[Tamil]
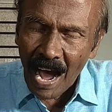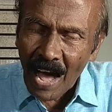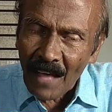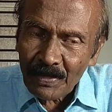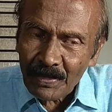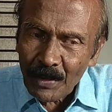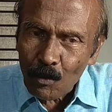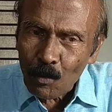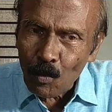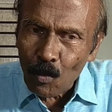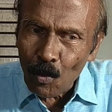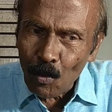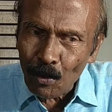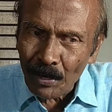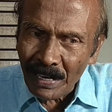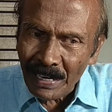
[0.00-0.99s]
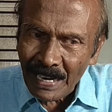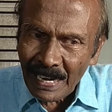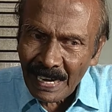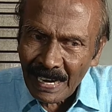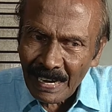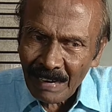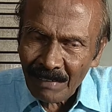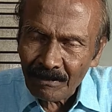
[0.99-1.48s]
அந்த ஊரில்
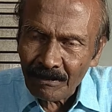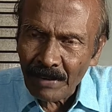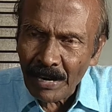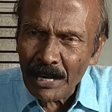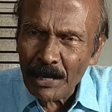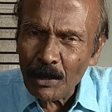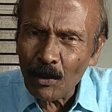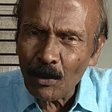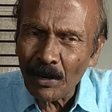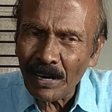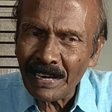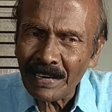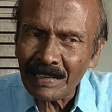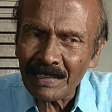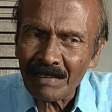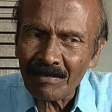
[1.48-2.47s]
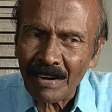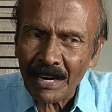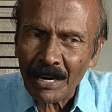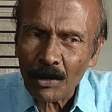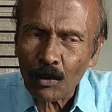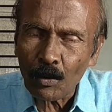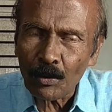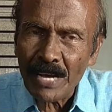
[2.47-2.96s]
வெளியூர்ல இருந்து
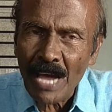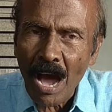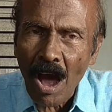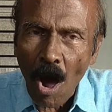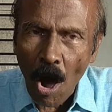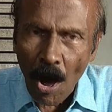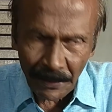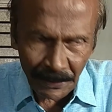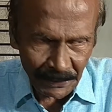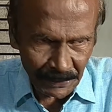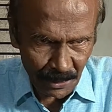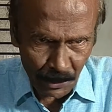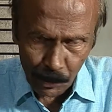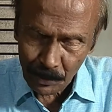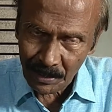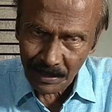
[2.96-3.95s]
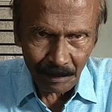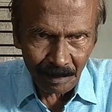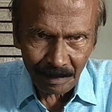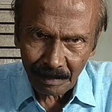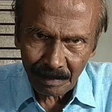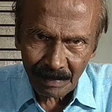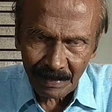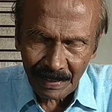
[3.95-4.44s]
வரக்கூடிய ஆர்டிஸ்ட்
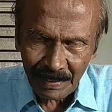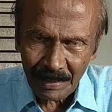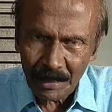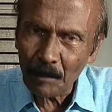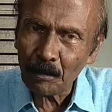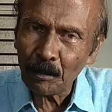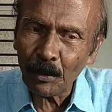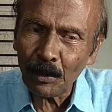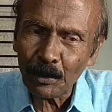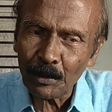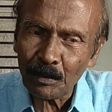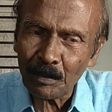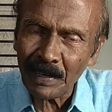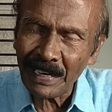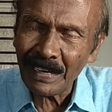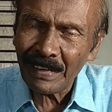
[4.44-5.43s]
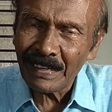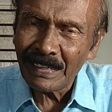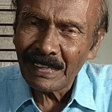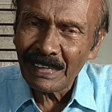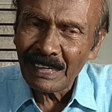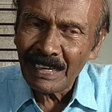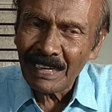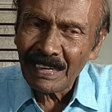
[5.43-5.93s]
எப்பொழுதுமே
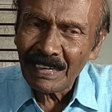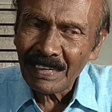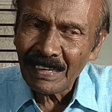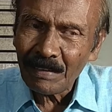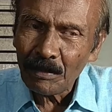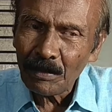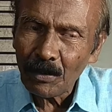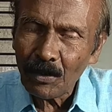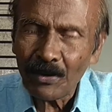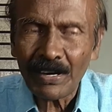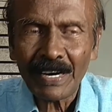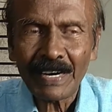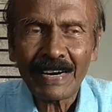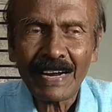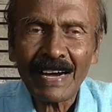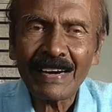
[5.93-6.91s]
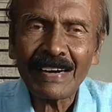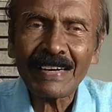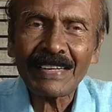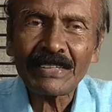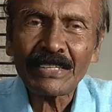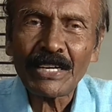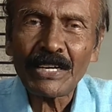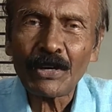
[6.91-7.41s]
ஒரு
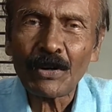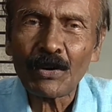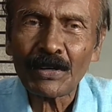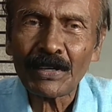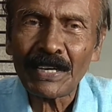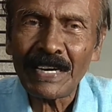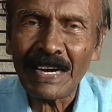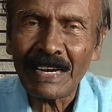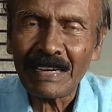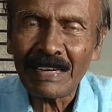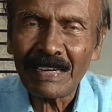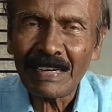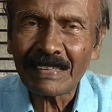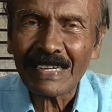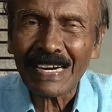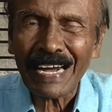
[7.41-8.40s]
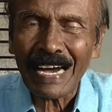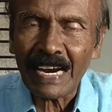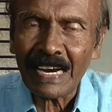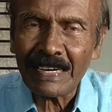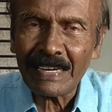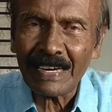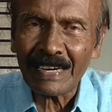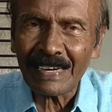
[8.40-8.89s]
நகரத்தை நோக்கி இந்த
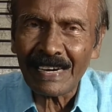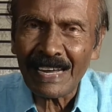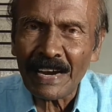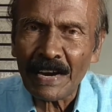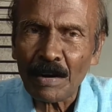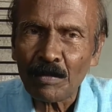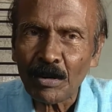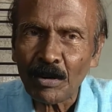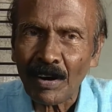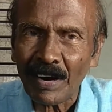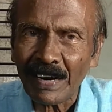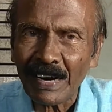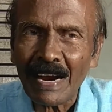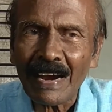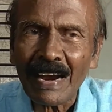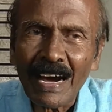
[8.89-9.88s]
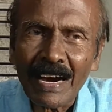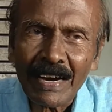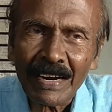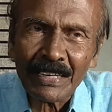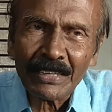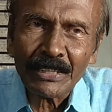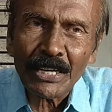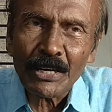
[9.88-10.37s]
கலைஞர்கள்லாம் என்ன பண்ணுவாங்கன்னா
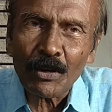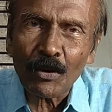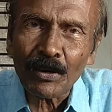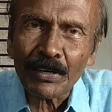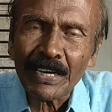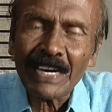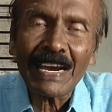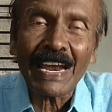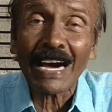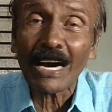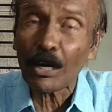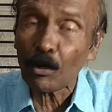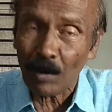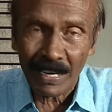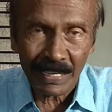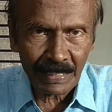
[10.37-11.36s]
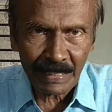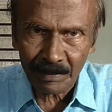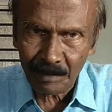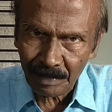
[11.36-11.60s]
நகரத்தை நோக்கி நகருவாங்க